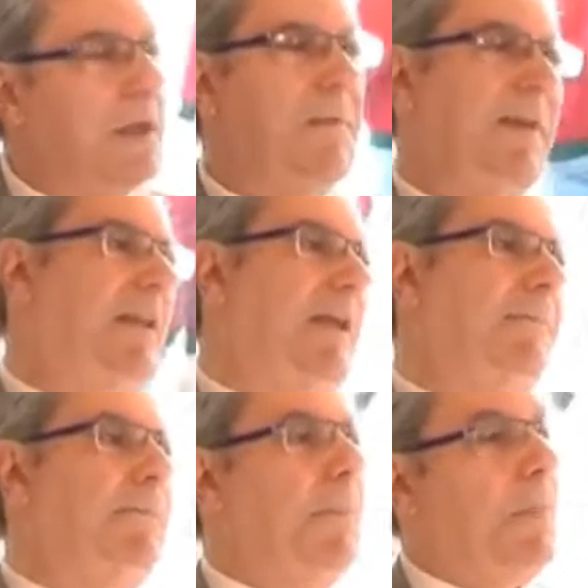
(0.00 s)
Perché,
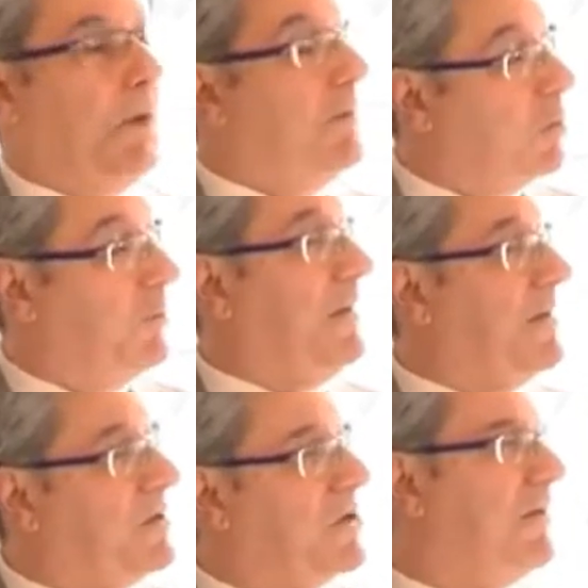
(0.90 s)
come tu
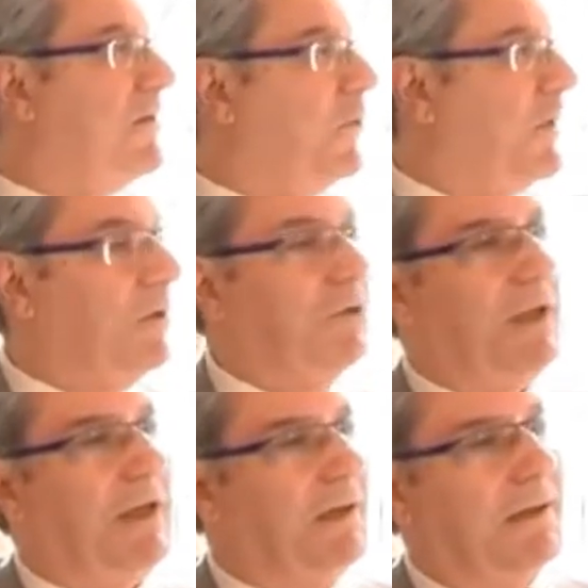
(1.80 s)
prima dicevi fuori
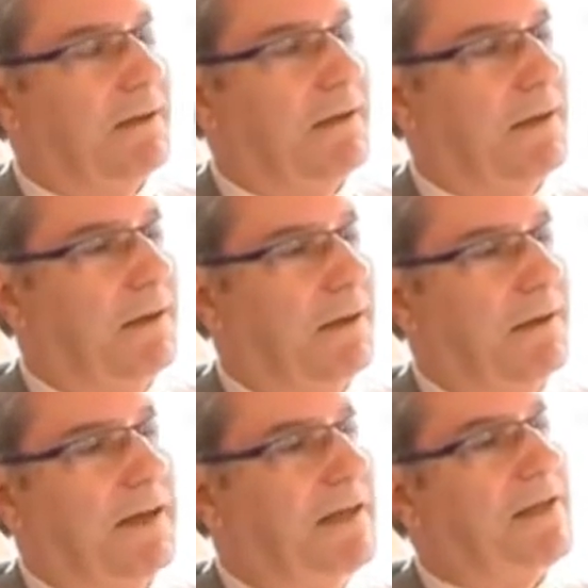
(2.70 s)
onda,
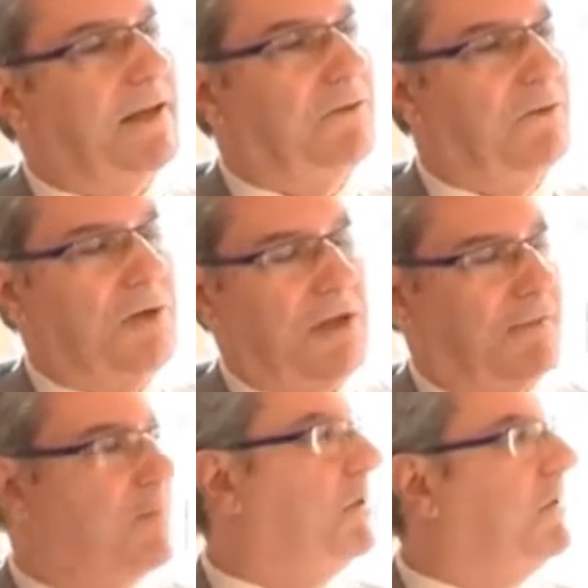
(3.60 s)
la lite che succede a
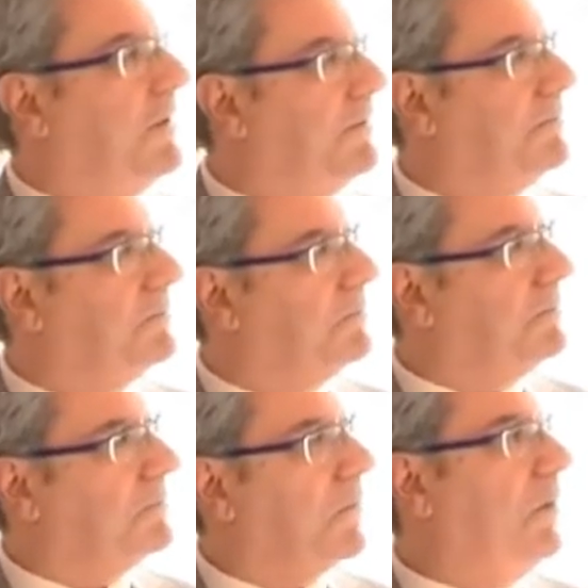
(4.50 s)
Bronte
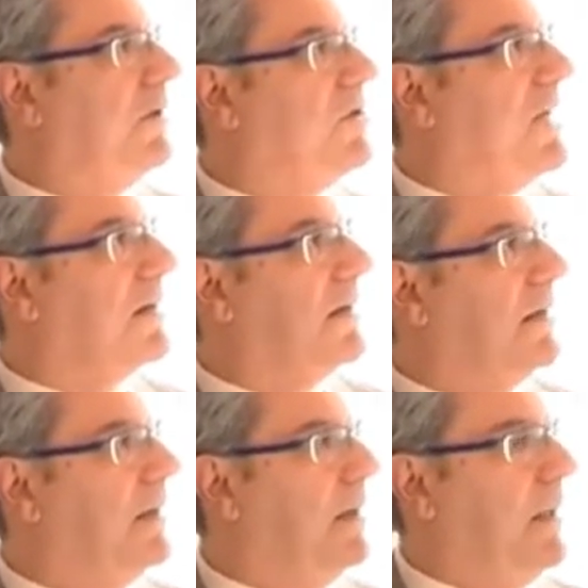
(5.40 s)
o a
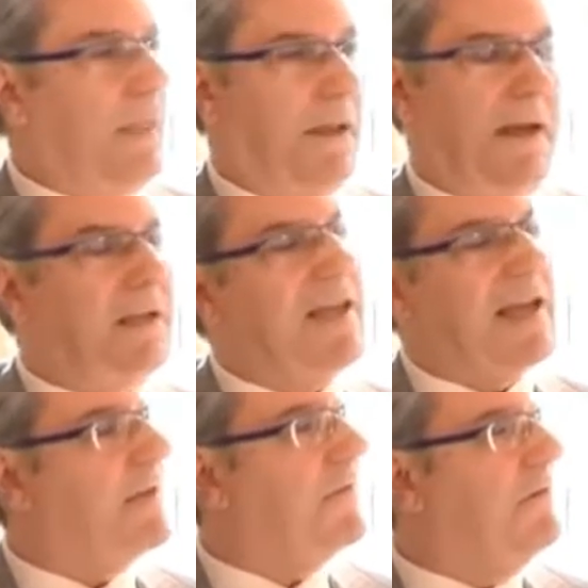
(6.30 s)
Giarre, la lite
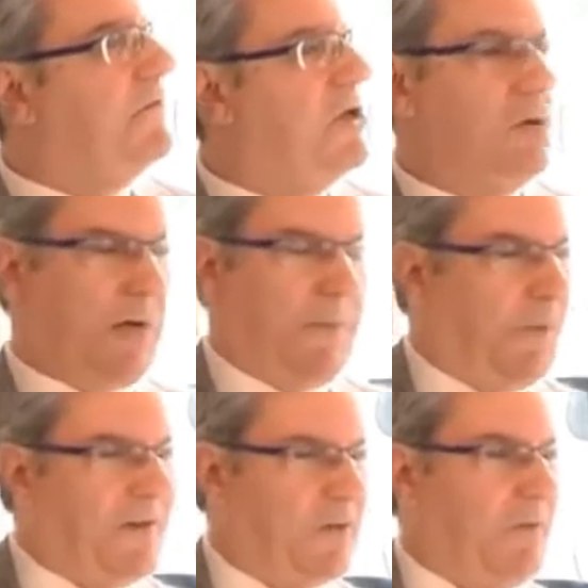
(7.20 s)
anche fra il vicino, che
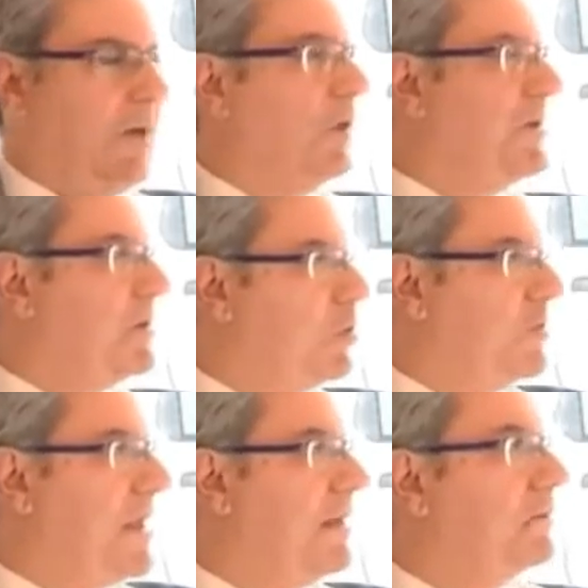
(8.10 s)
può essere una cosa
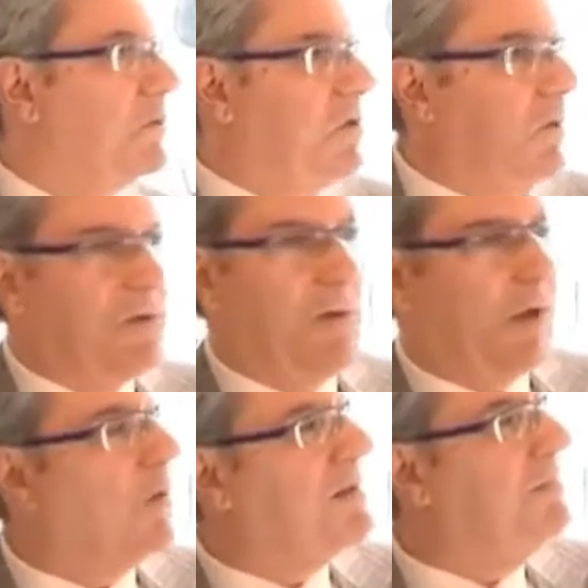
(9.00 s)
stupida, così come sono le
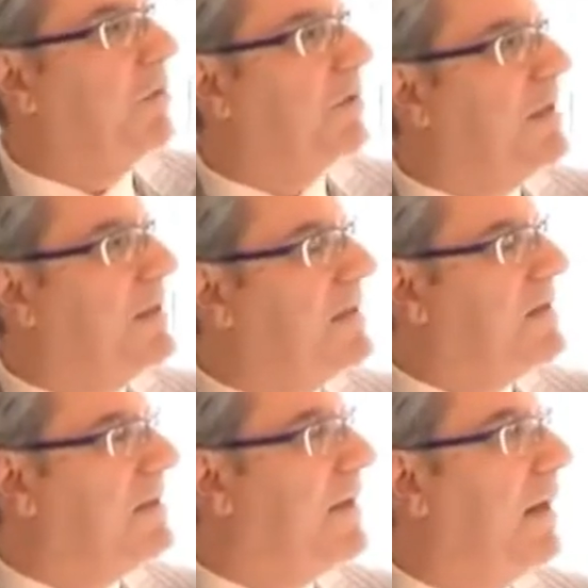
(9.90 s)
cose
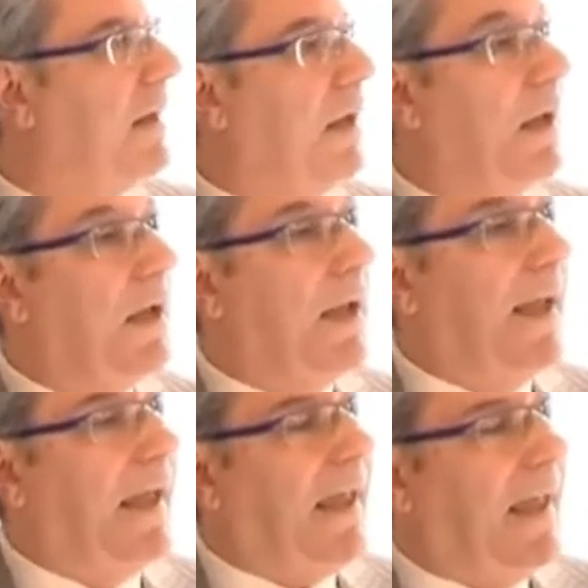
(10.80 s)
importantissime,
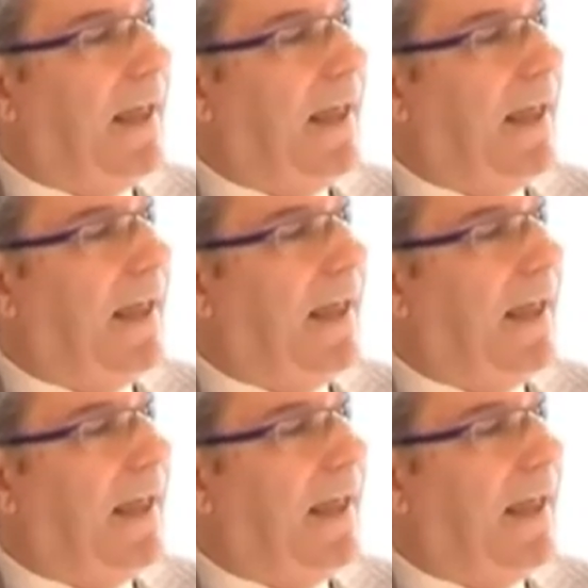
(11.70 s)
eh,